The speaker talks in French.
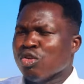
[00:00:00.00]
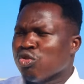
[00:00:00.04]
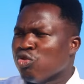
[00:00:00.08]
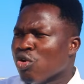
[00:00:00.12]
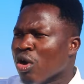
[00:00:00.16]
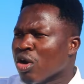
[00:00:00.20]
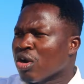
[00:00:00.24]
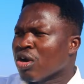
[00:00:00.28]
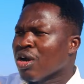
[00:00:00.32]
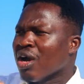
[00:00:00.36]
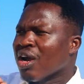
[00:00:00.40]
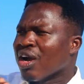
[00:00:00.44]

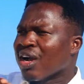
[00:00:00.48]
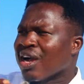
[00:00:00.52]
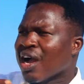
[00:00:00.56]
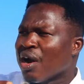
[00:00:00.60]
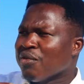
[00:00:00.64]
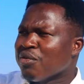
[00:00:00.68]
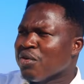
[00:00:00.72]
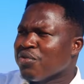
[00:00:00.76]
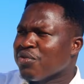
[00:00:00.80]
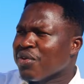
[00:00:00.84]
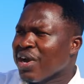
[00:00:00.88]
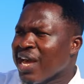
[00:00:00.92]
Donc,
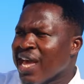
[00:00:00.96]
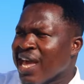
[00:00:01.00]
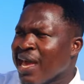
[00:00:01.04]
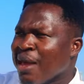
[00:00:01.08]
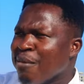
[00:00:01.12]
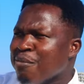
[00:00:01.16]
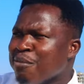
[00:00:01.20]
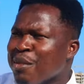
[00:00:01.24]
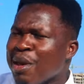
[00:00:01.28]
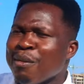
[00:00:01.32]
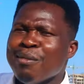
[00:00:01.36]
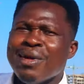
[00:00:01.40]
quand vous
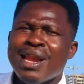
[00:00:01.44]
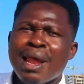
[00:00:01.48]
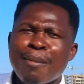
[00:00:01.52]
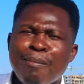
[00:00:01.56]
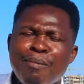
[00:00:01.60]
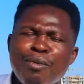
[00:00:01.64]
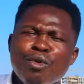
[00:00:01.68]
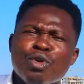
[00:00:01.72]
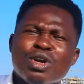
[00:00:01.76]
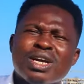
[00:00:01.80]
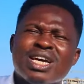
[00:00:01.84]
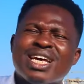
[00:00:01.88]
voyez, même les
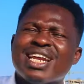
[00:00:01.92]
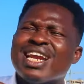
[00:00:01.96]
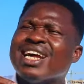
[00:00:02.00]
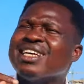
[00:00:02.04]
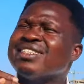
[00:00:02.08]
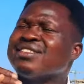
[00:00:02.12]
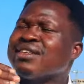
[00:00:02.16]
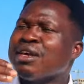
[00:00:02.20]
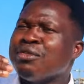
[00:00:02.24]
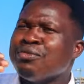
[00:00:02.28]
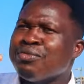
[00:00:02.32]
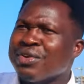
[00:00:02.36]
plus
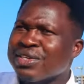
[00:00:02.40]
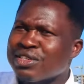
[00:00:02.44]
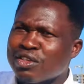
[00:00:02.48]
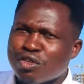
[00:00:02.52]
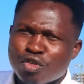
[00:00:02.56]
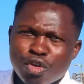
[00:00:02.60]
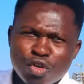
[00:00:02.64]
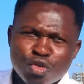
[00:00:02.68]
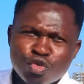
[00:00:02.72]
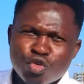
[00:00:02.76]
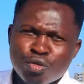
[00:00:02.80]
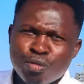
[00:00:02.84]
grands
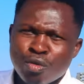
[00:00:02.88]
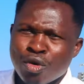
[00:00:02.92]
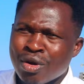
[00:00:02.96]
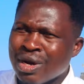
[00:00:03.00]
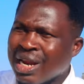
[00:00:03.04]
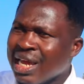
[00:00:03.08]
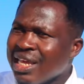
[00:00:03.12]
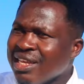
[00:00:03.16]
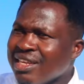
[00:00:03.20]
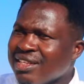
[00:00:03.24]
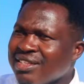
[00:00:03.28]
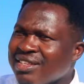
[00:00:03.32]
investisseurs du
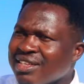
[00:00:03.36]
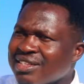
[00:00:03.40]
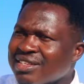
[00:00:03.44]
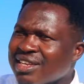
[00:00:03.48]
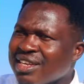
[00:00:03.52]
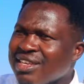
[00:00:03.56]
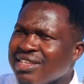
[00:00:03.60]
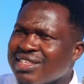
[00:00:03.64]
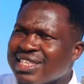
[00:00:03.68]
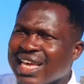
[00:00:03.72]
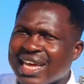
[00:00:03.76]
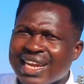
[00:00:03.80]
monde, ils disent
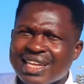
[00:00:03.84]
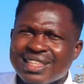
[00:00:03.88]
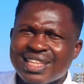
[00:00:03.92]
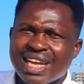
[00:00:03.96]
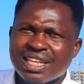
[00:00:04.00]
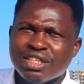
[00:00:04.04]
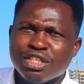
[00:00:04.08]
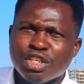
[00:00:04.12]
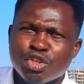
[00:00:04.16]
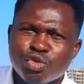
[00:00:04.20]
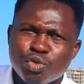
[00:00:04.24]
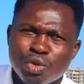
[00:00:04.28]
qu'ils s'arrêtent
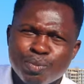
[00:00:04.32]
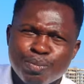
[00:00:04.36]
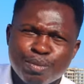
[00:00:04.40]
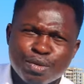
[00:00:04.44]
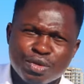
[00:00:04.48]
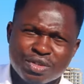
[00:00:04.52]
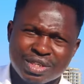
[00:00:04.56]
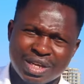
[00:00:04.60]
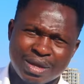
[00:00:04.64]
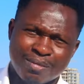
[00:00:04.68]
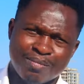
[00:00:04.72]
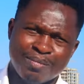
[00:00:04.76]
à
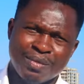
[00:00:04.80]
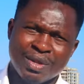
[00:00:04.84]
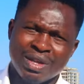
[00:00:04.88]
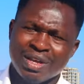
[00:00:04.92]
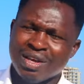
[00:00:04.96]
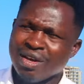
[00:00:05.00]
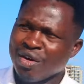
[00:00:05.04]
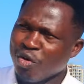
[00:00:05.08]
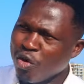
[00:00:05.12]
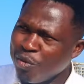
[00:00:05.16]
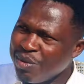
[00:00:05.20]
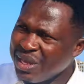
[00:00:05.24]
18%,
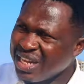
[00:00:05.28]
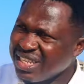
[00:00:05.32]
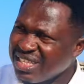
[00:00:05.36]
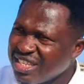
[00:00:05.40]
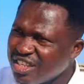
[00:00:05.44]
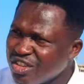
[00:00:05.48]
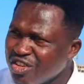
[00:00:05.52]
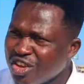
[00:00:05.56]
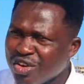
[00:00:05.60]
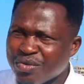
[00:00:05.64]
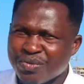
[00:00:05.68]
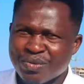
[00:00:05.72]
ou bien
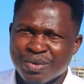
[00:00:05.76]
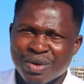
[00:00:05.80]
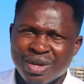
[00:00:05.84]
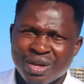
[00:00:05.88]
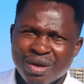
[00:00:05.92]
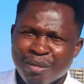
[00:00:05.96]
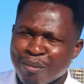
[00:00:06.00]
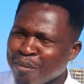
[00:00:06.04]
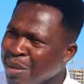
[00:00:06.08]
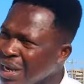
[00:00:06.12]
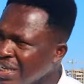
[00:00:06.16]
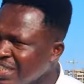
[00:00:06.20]
19%,
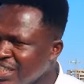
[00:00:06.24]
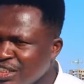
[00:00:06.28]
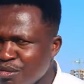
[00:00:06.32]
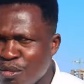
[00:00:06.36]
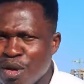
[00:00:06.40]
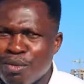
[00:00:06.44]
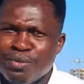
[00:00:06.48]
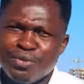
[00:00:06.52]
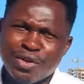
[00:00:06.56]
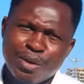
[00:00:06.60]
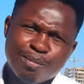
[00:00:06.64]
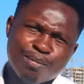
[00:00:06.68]

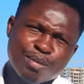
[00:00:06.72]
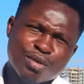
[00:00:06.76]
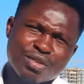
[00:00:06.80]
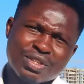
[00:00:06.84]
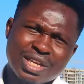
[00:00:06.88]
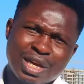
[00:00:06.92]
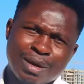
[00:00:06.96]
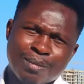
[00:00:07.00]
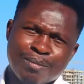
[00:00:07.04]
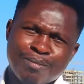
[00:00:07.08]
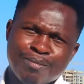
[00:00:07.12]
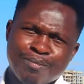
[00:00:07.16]
maximum
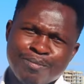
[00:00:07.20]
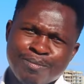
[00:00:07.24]
20%.